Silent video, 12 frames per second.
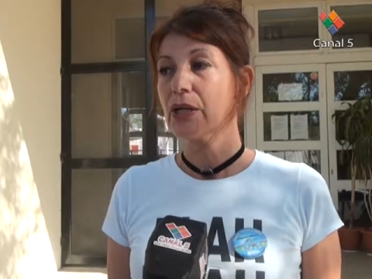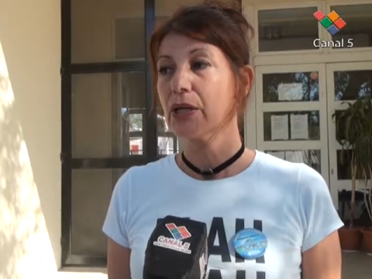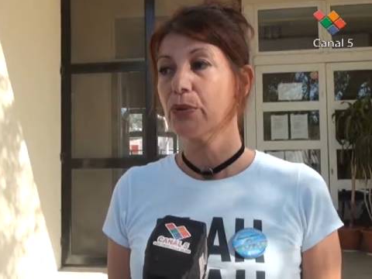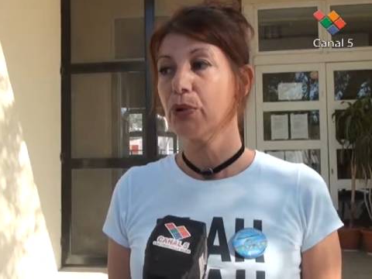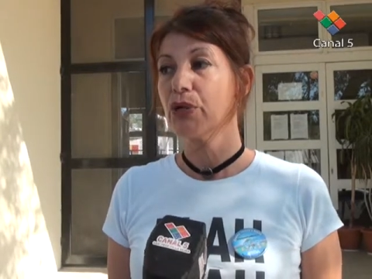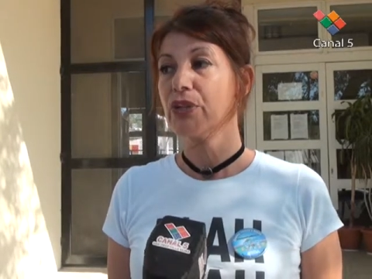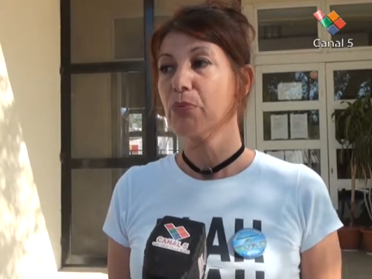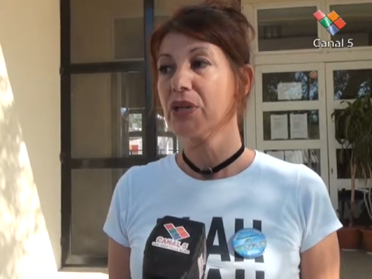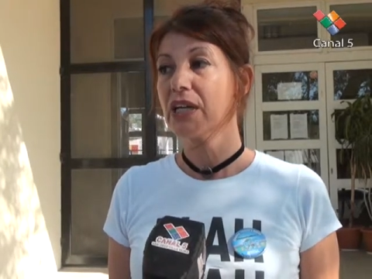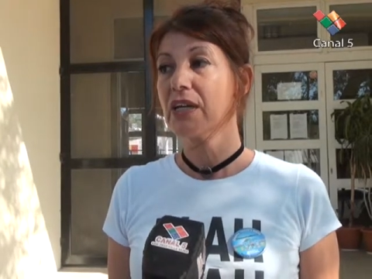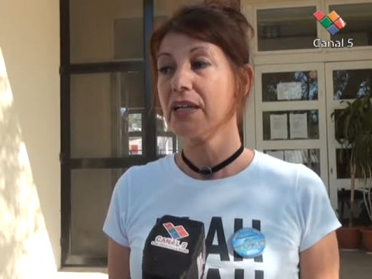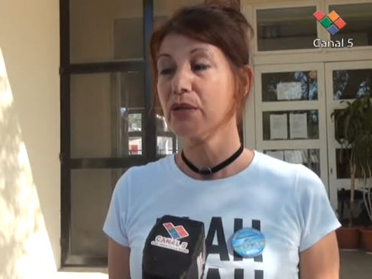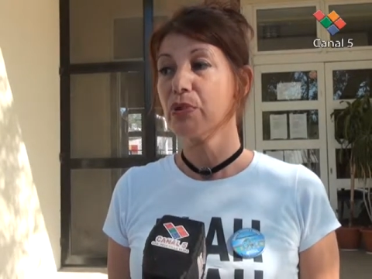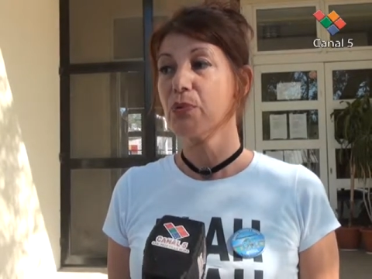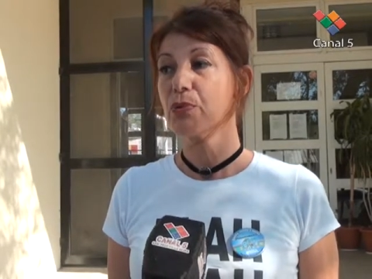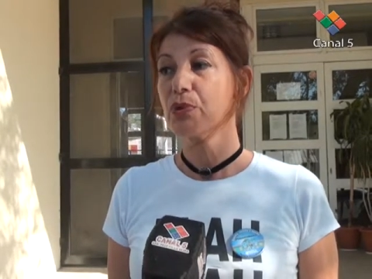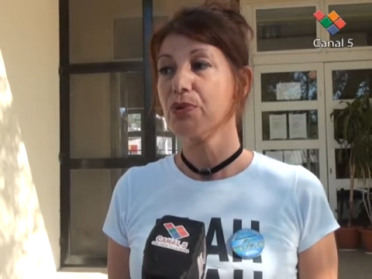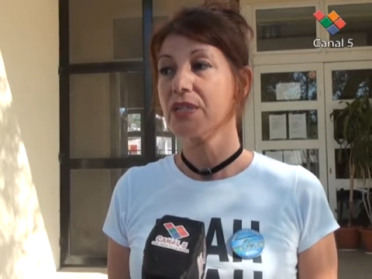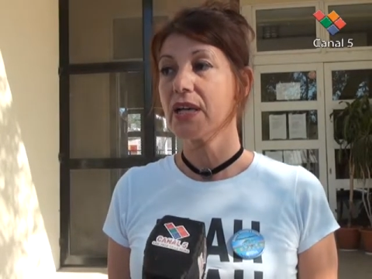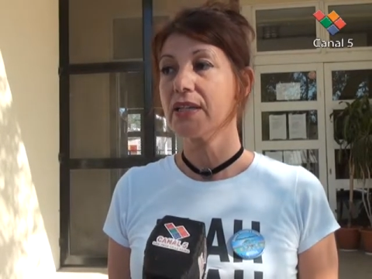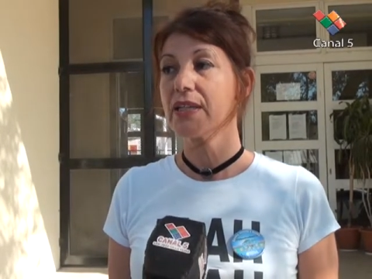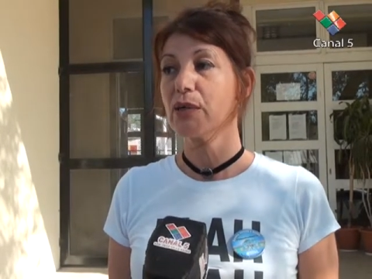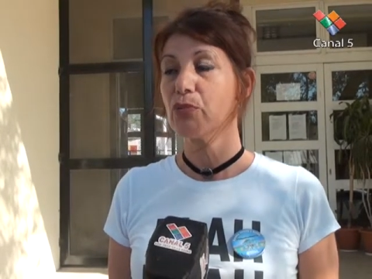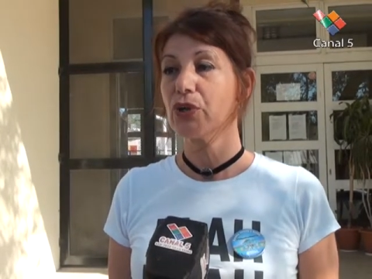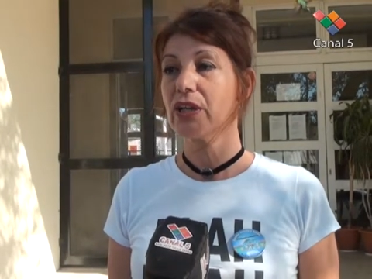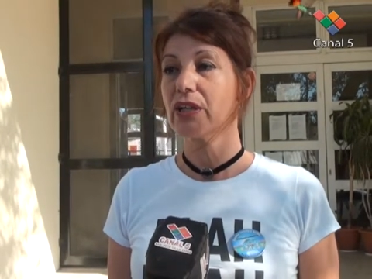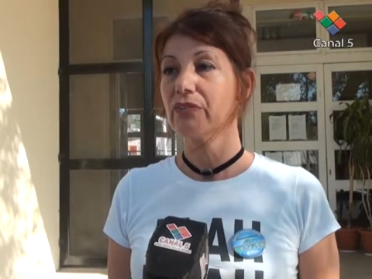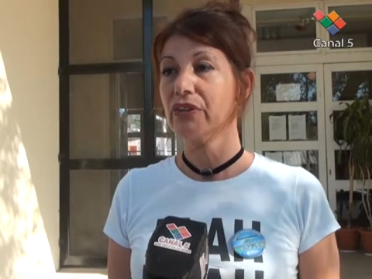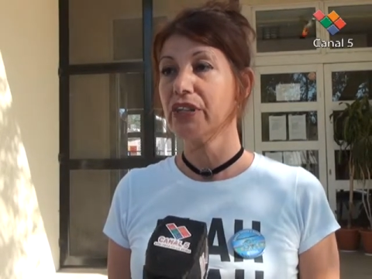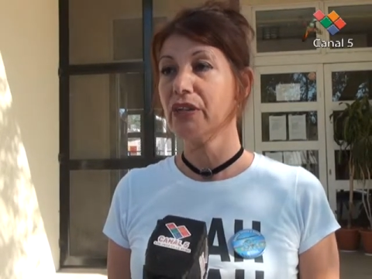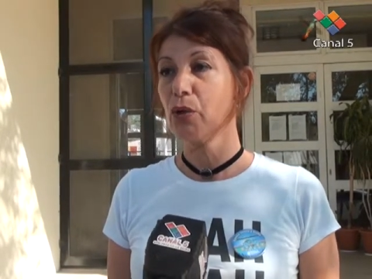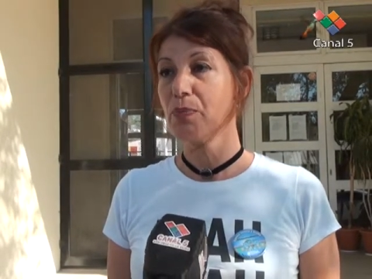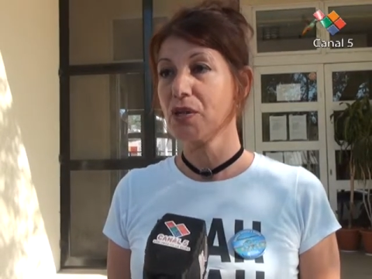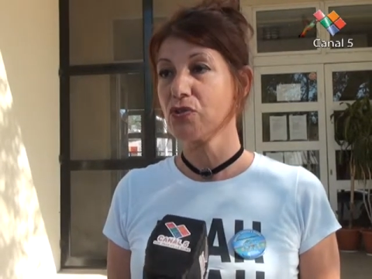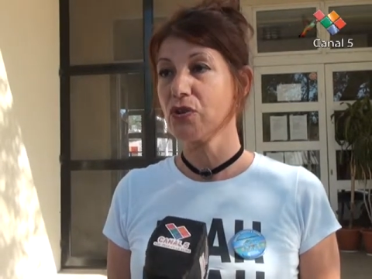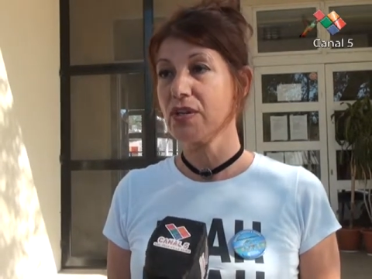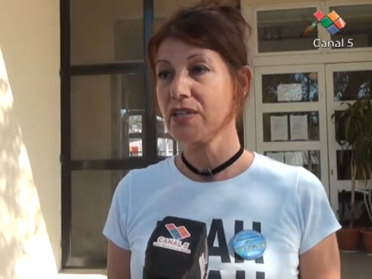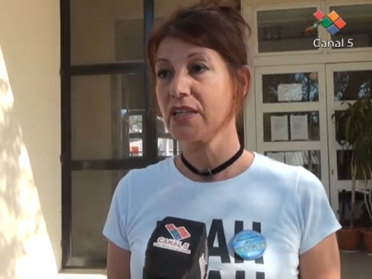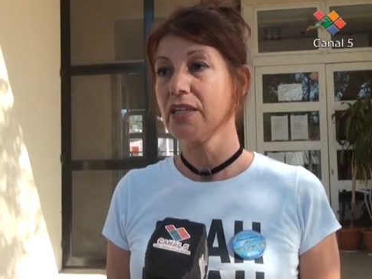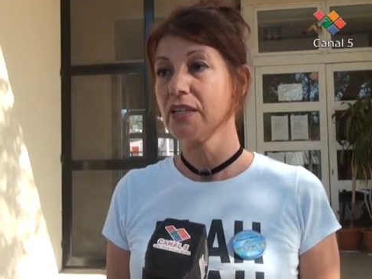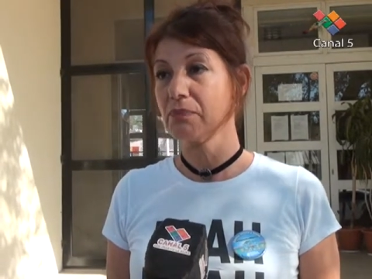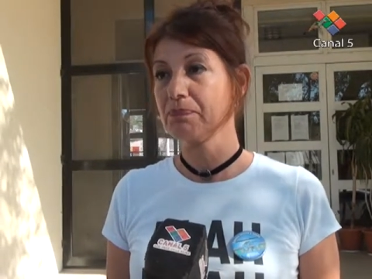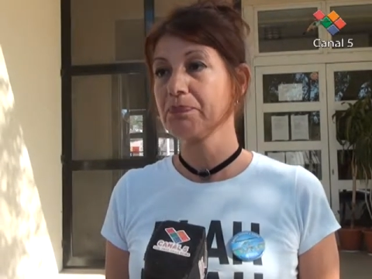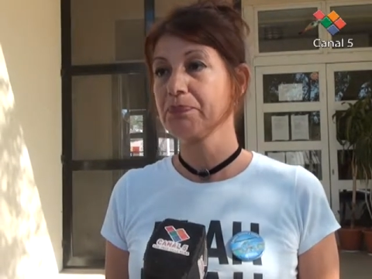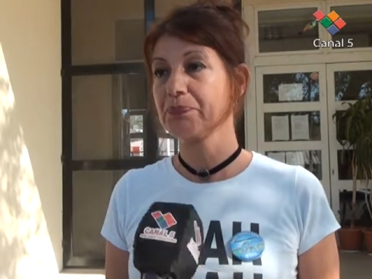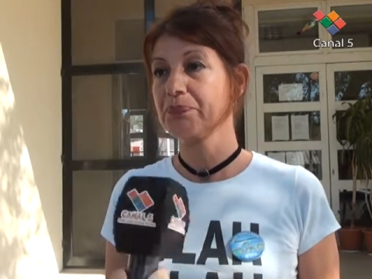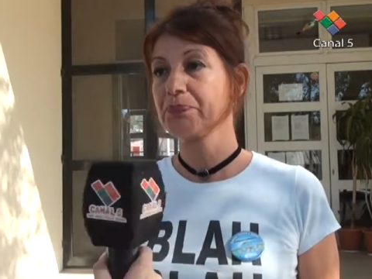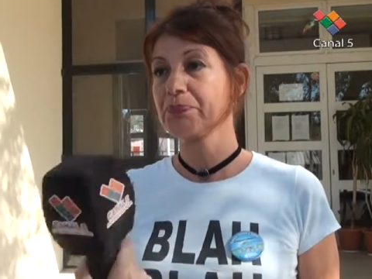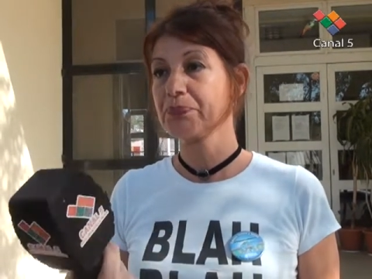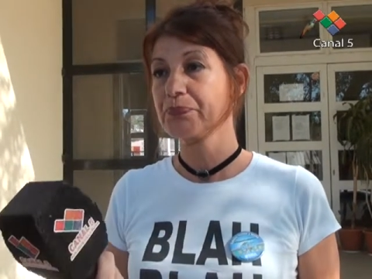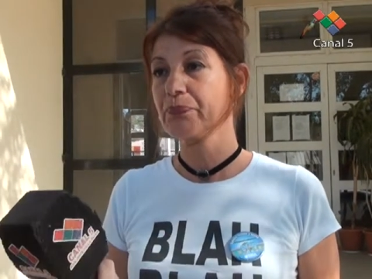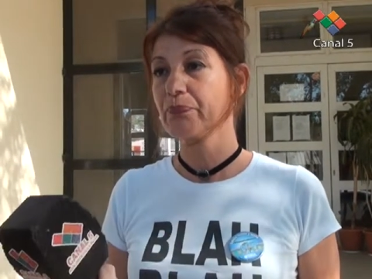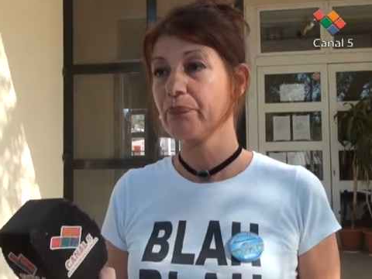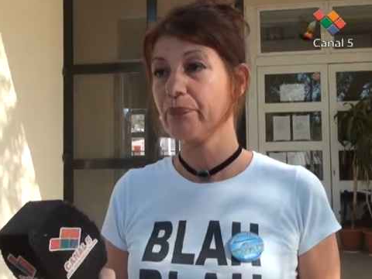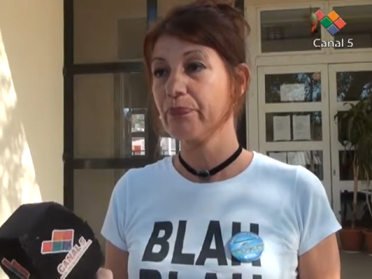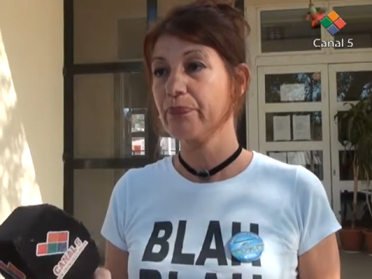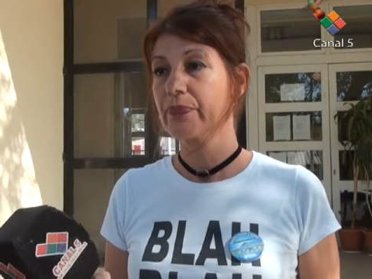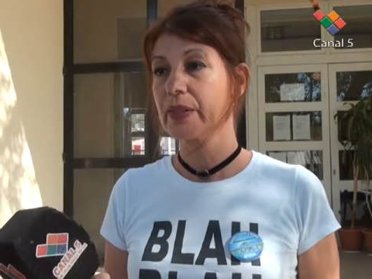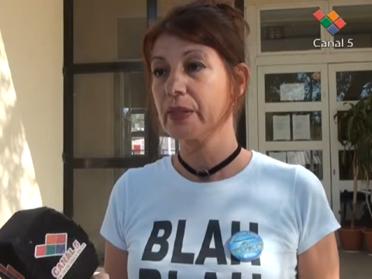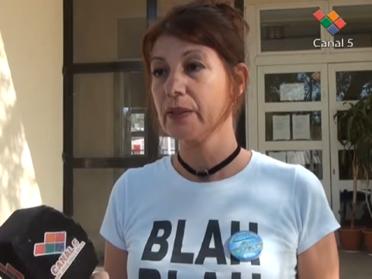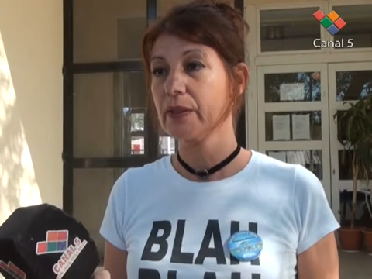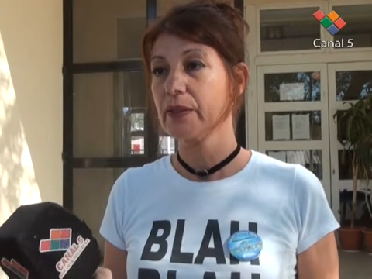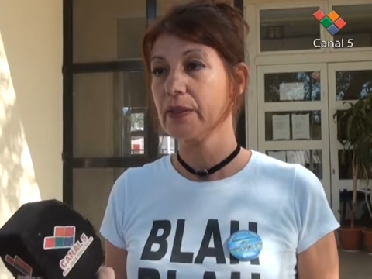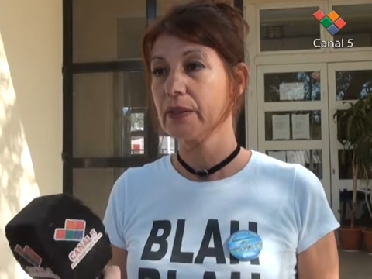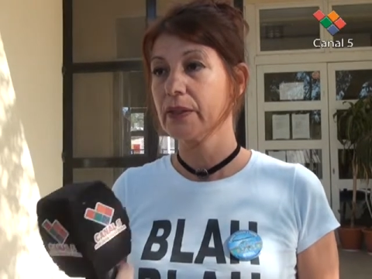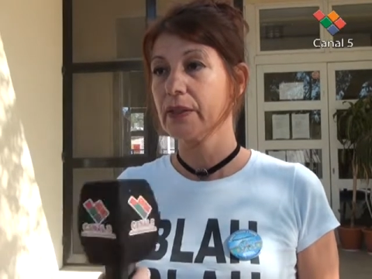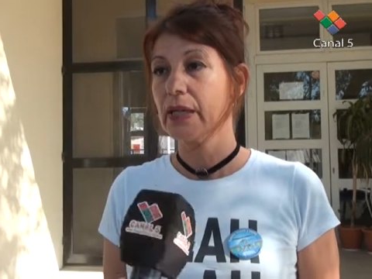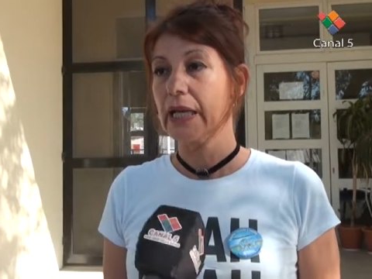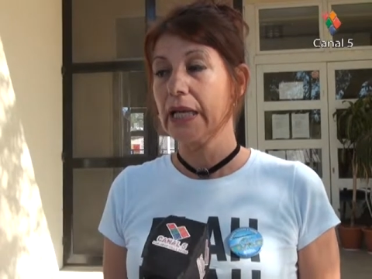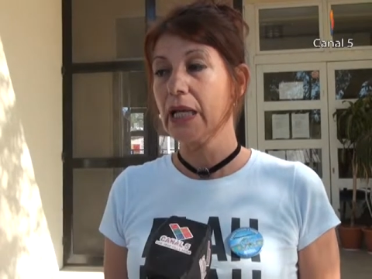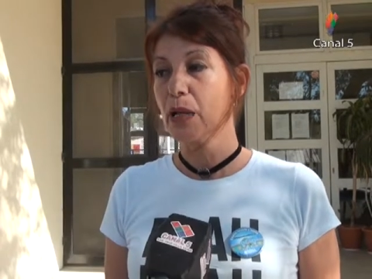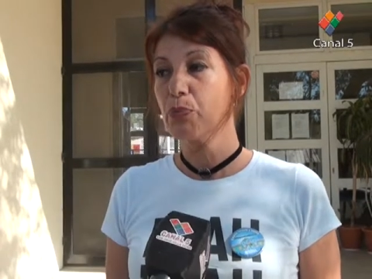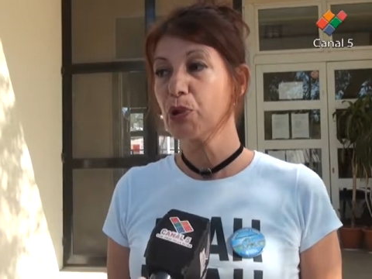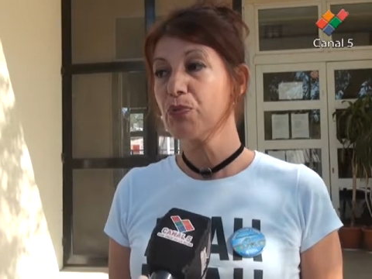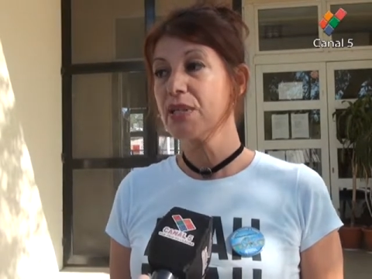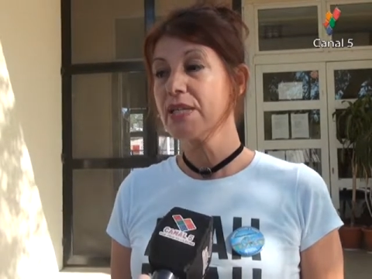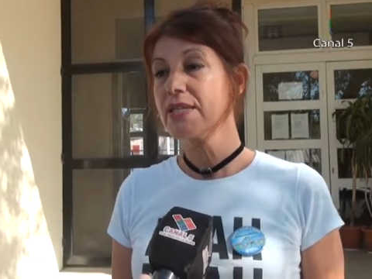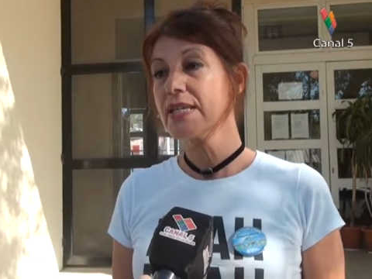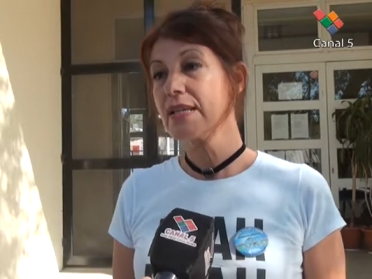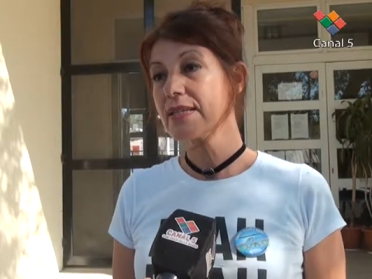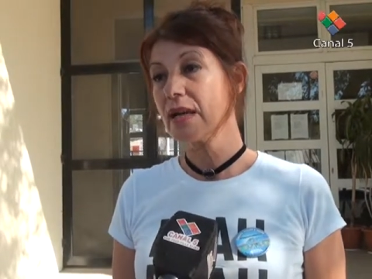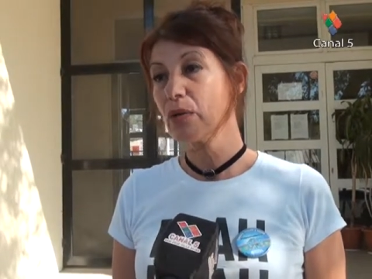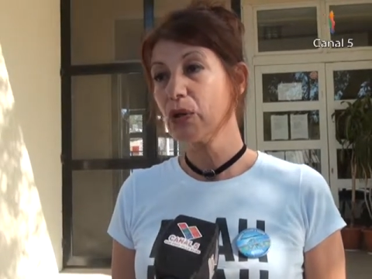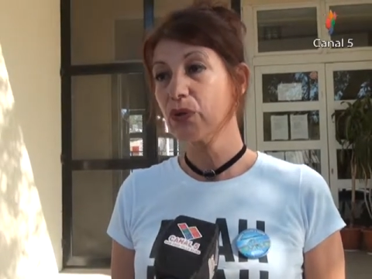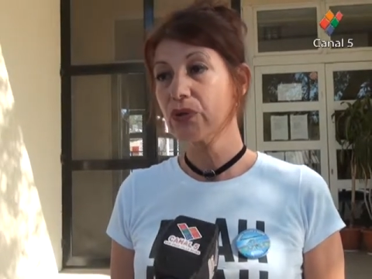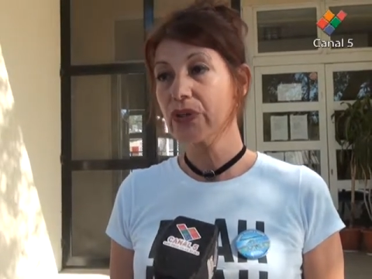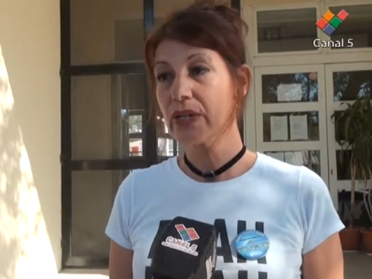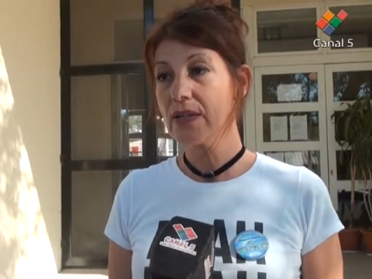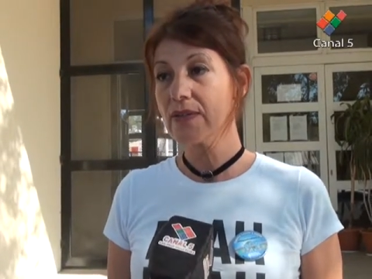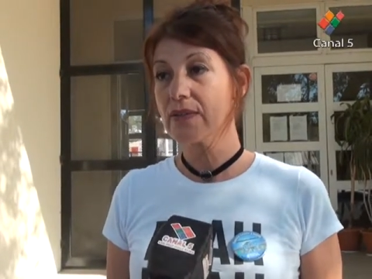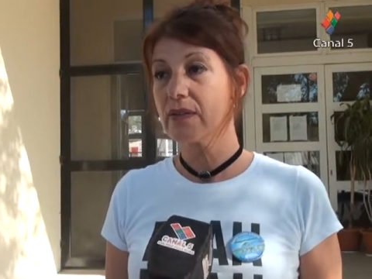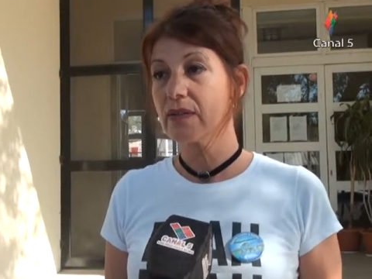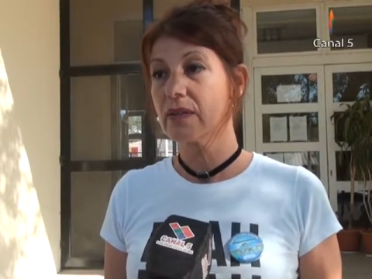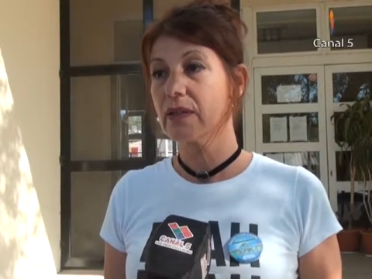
y bueno, también a nivel provincial tenemos que definir los pasos a seguir. ¿Cuándo definen ustedes aquí en la provincia? En la provincia, el sábado 3,